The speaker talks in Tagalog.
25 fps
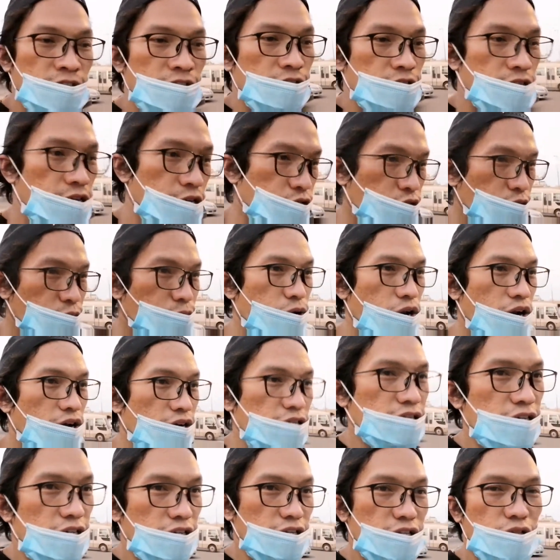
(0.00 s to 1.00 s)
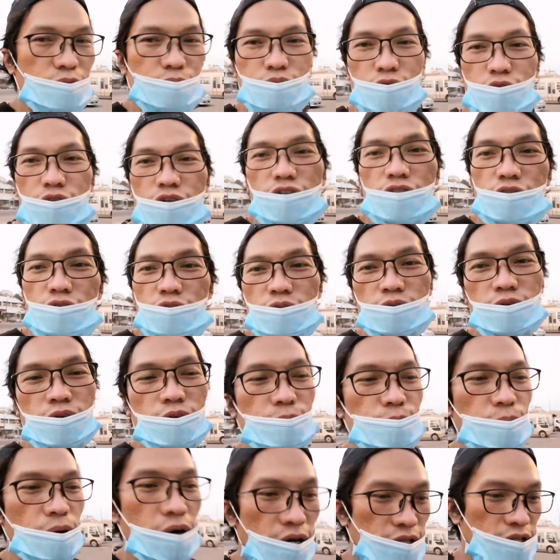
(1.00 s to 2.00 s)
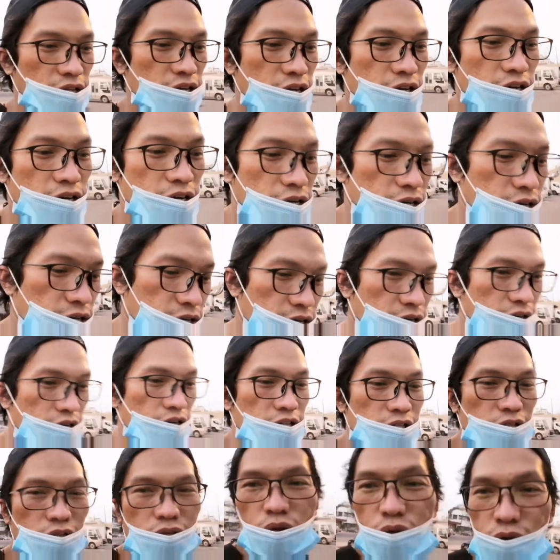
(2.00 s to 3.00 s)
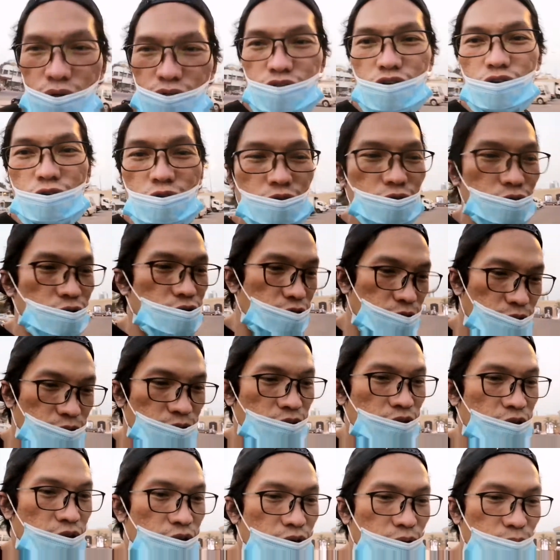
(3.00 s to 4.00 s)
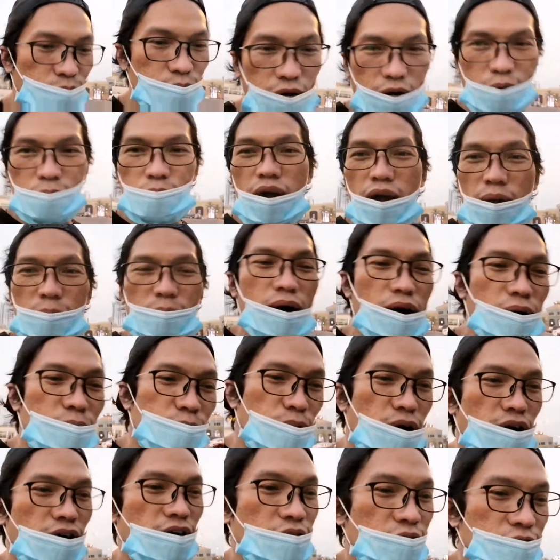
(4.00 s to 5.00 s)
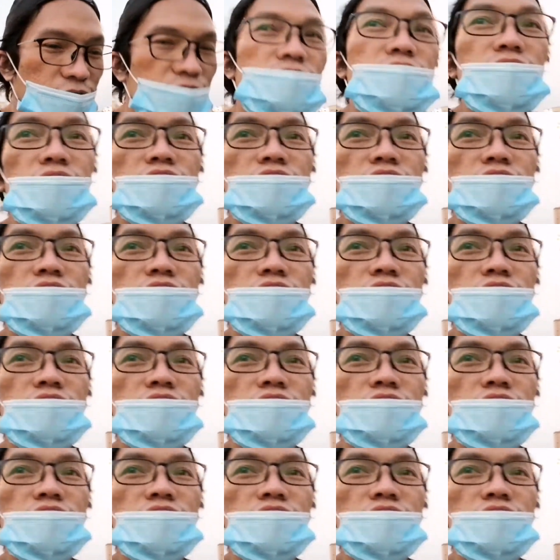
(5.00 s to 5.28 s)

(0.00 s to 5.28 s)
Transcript: sa sobrang init po dito eh pati itlog nyo magbabakbak ano